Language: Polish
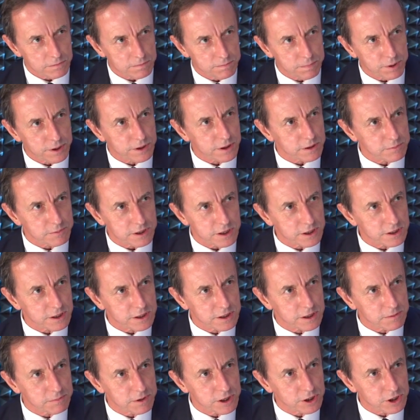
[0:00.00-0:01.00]
potem się z
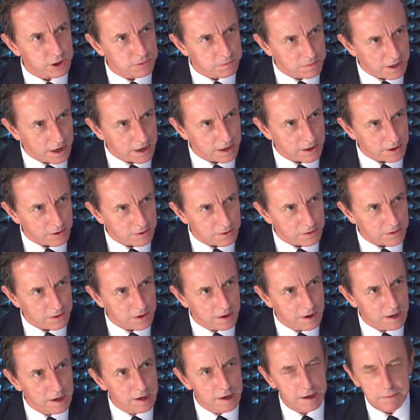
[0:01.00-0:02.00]
ciebie śmieją,
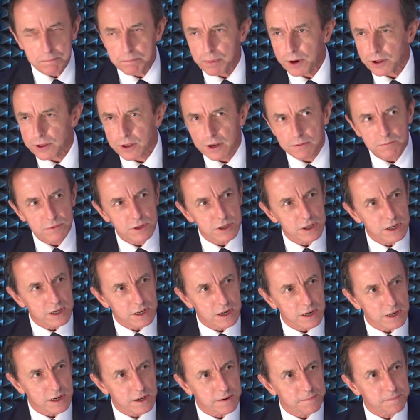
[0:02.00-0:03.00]
potem cię
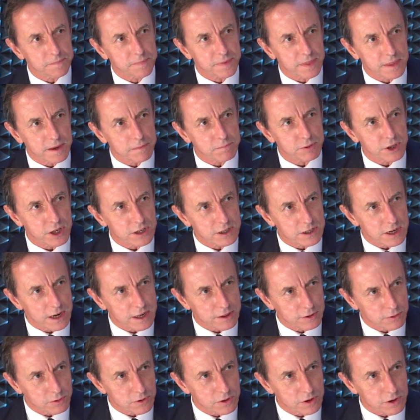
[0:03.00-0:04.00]
mm,
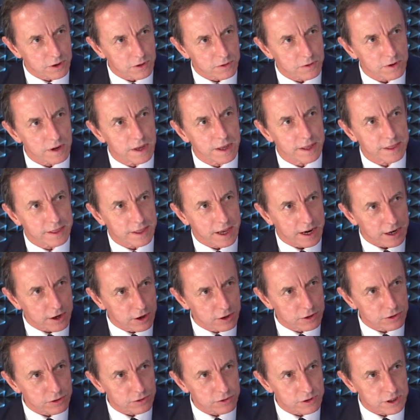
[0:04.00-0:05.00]
prześladują, na
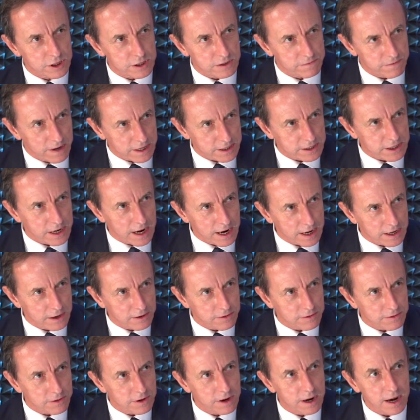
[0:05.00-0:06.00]
końcu cię
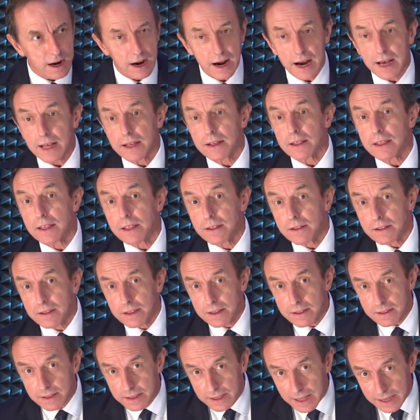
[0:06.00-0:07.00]
zwalczają, a
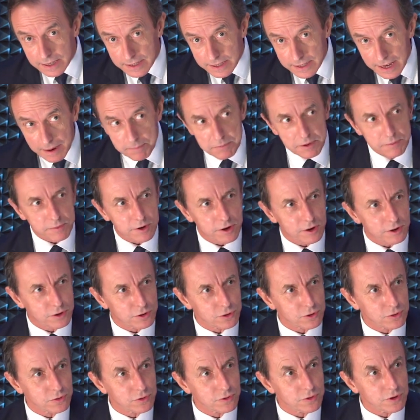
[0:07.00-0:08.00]
na samym
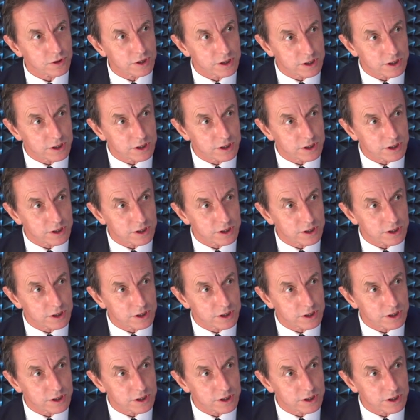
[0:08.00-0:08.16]
końcu ty